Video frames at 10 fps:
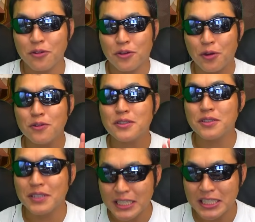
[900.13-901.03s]
と共
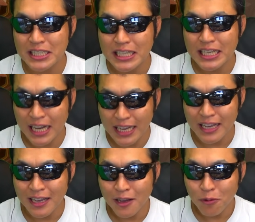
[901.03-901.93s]
通です。はい。
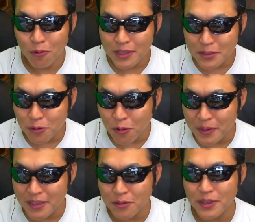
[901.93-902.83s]
ここで装備
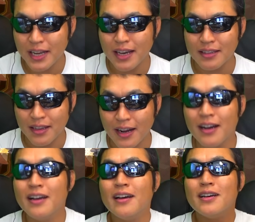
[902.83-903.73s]
品を入れ替えたら、
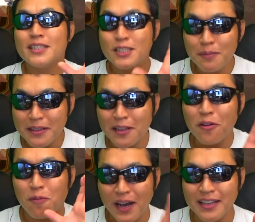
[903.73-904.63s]
すべて
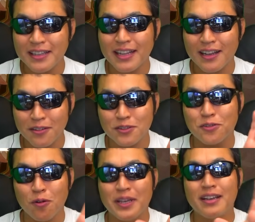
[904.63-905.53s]
のファイターの
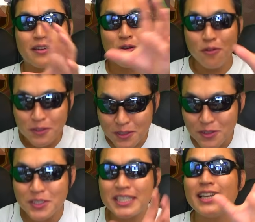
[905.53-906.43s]
装備品が共
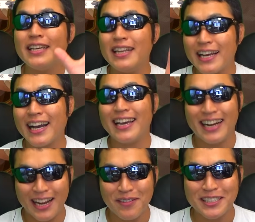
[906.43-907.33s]
通して入れ替え
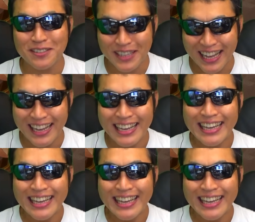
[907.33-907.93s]
られますので、